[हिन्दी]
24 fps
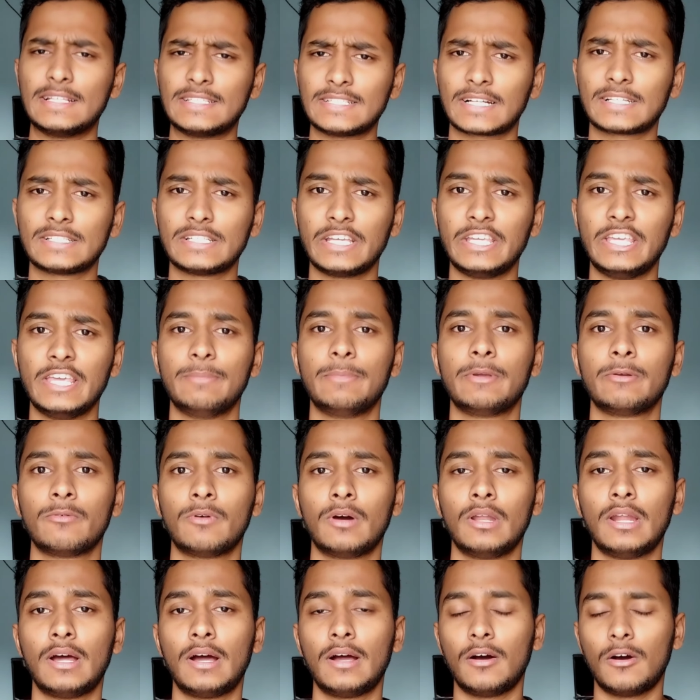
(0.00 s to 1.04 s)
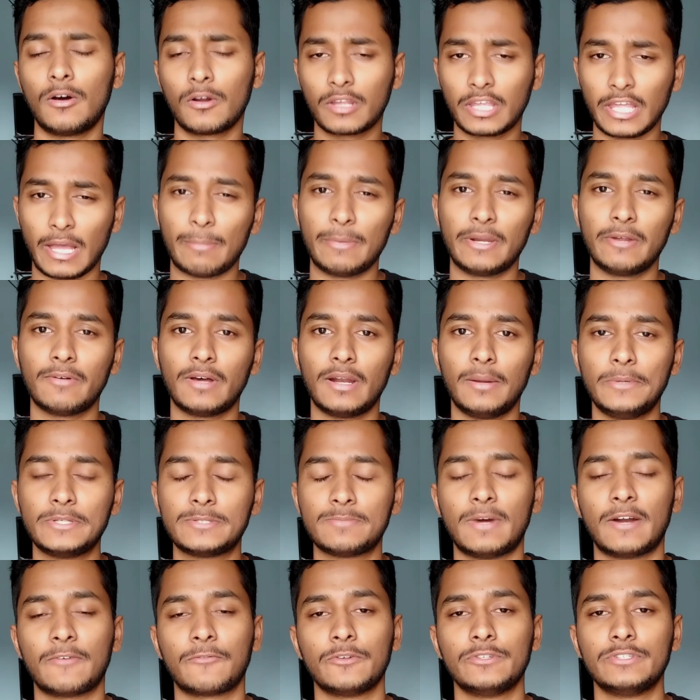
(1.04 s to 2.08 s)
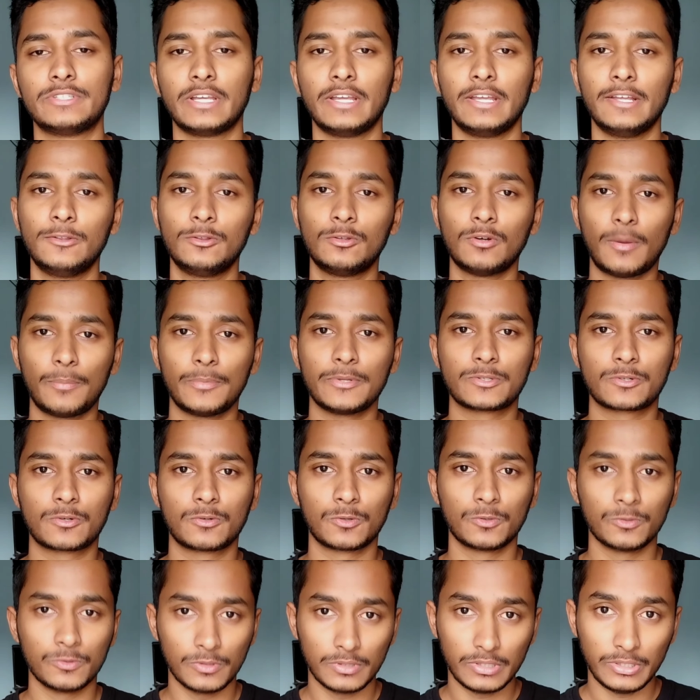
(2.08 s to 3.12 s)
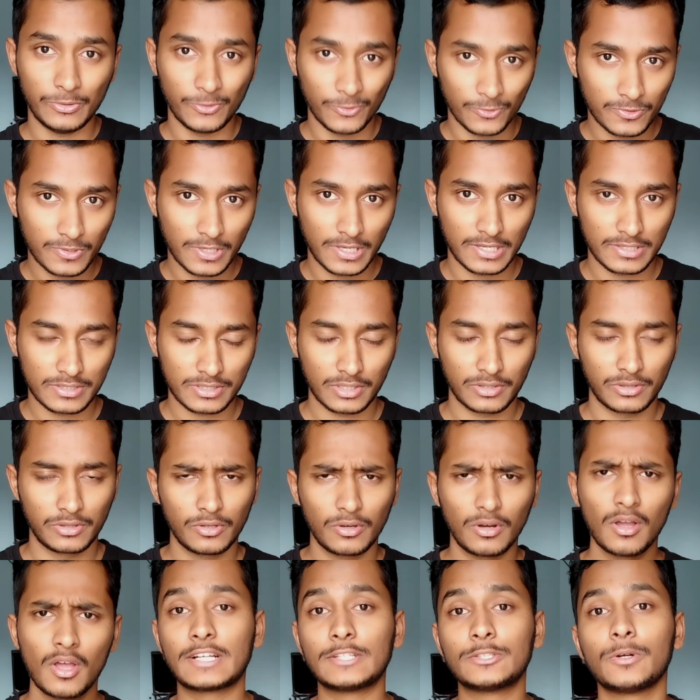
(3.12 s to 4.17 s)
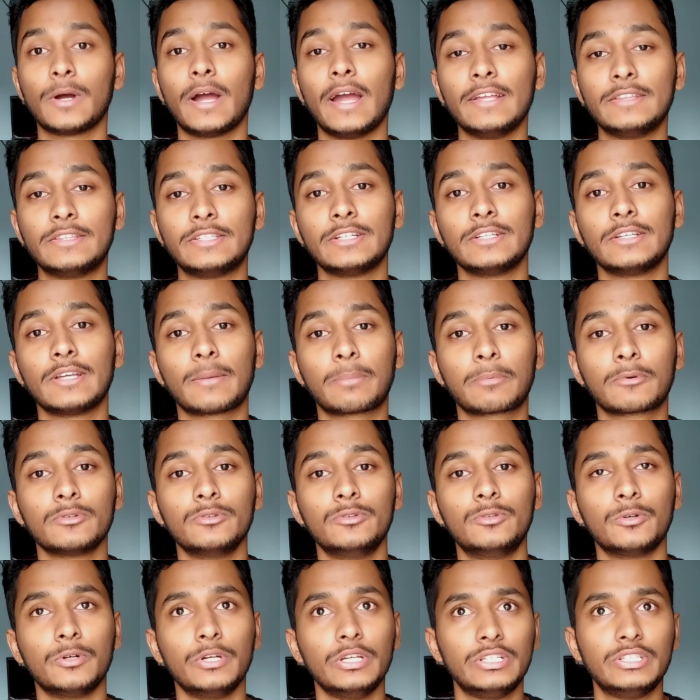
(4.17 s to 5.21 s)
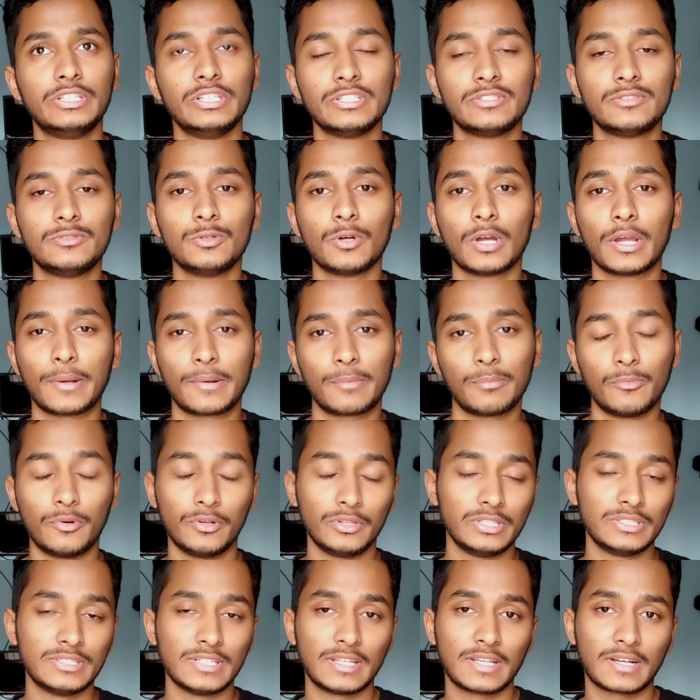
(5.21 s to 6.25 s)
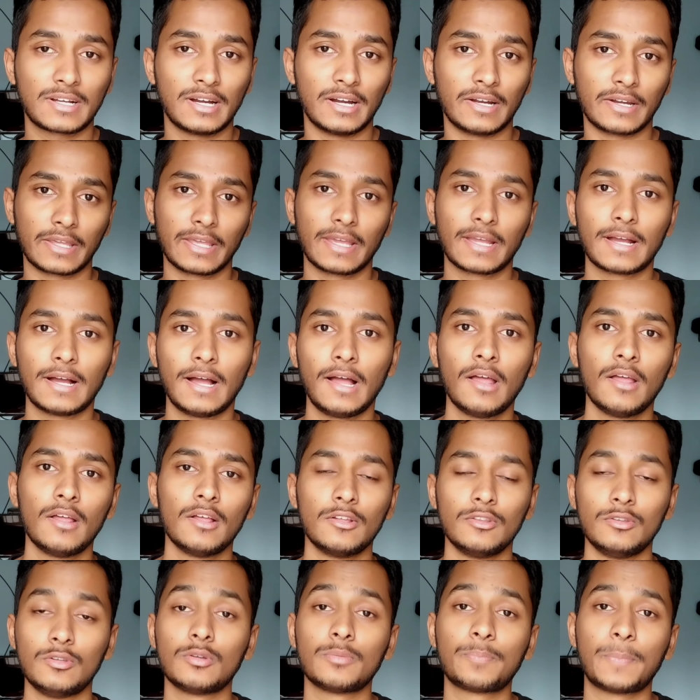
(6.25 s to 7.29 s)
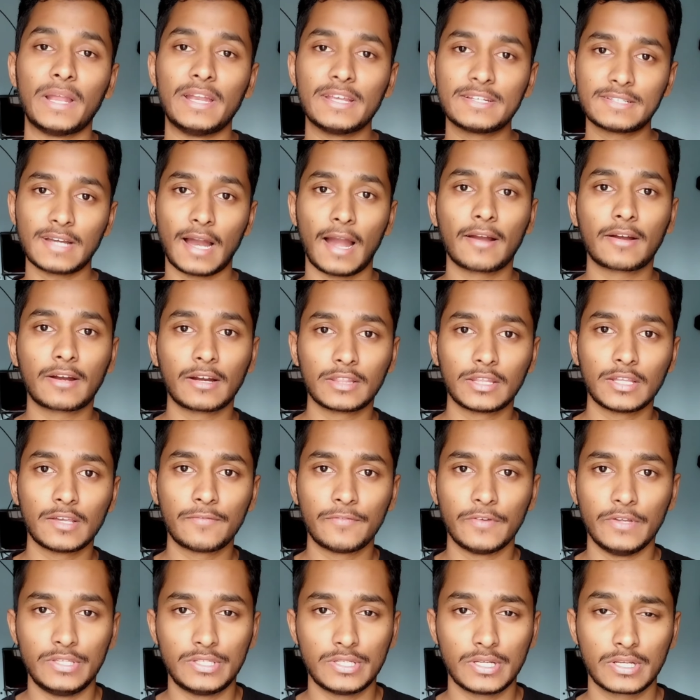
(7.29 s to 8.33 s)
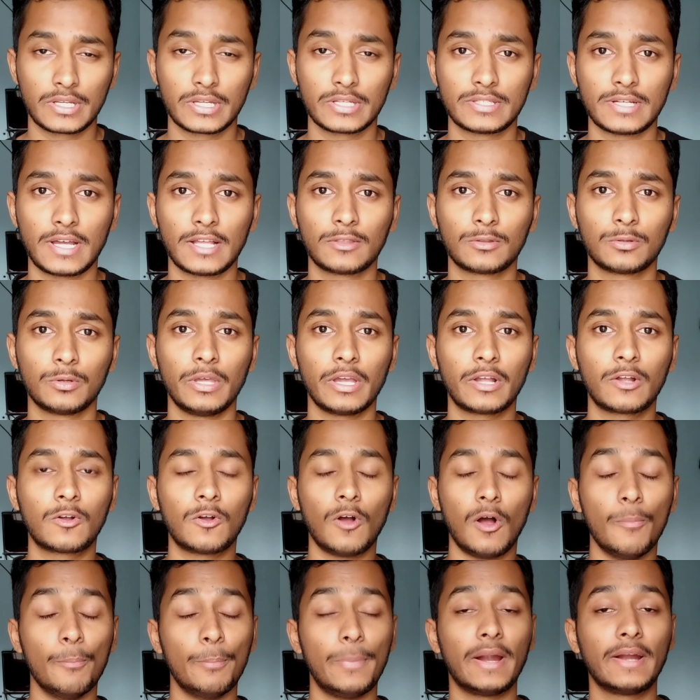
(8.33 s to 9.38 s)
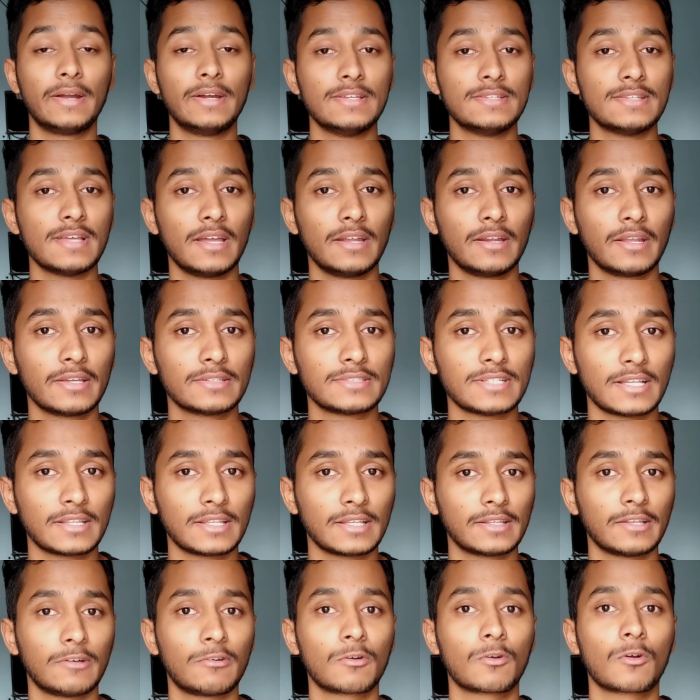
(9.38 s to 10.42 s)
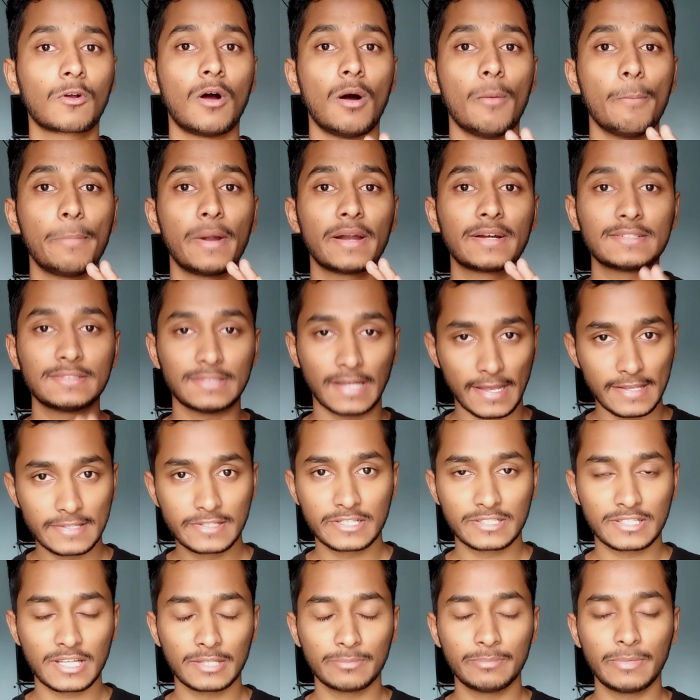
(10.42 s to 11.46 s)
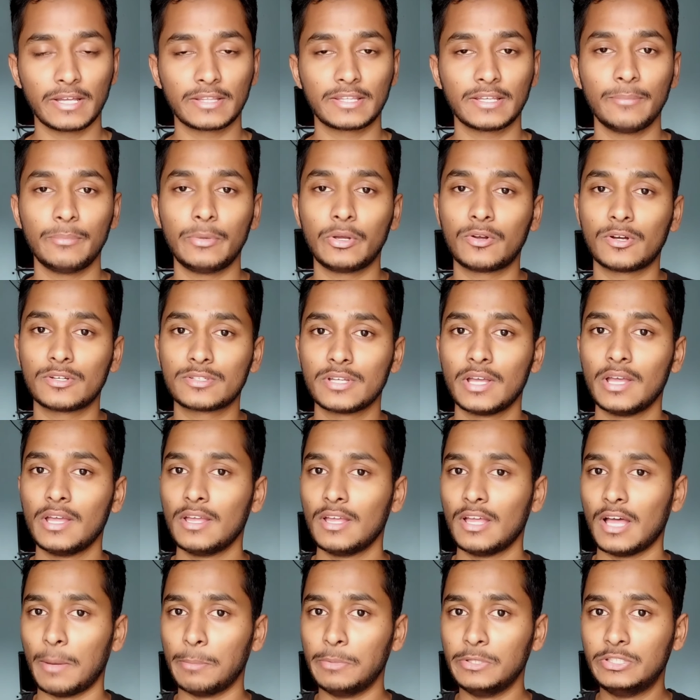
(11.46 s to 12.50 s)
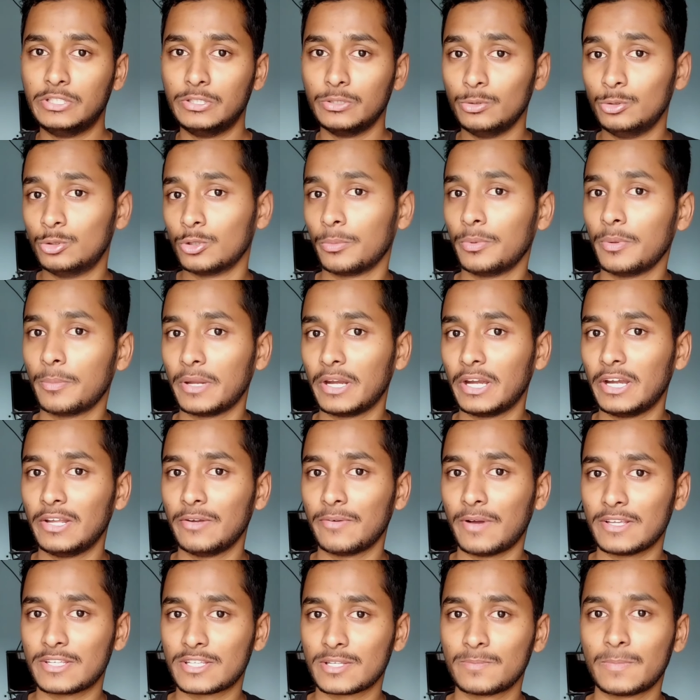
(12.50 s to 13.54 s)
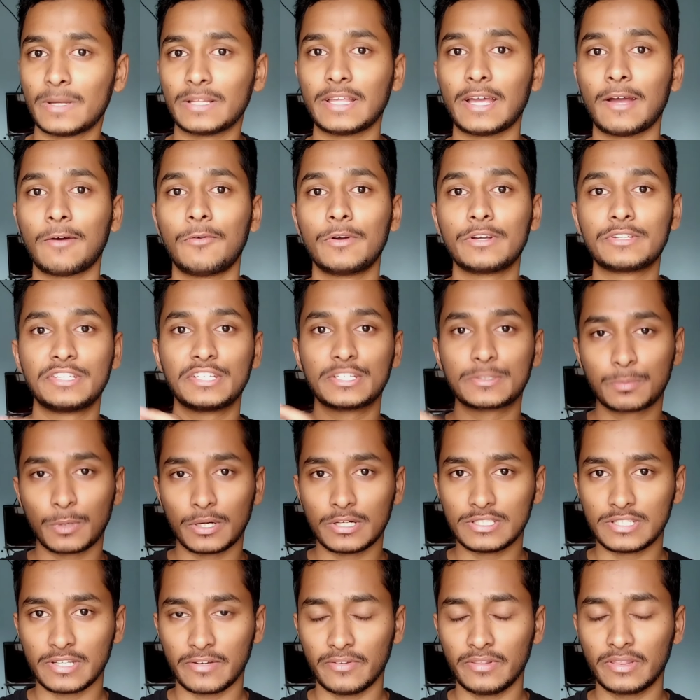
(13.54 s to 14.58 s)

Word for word: अच्छा खासा गेमिंग वाला और कैमरे वाला भी स्मार्टफोन चाहिए तो आप इसको यूज़ कर सकते हो अच्छा, जो आई थिंक आपको दो ही चीज़ जो है बहुत ही ज़्यादा खटकेगा तो पहले स्टार्ट करते हैं फीचर्स के साथ तो एक कॉम्पैक्ट डिज़ाइन के साथ आता है और कॉम्पैक्ट साइज़ के साथ भी आता है बिकॉज अभी जो भी मैंने डिवाइसेस बताया वो एक सिक्स पॉइंट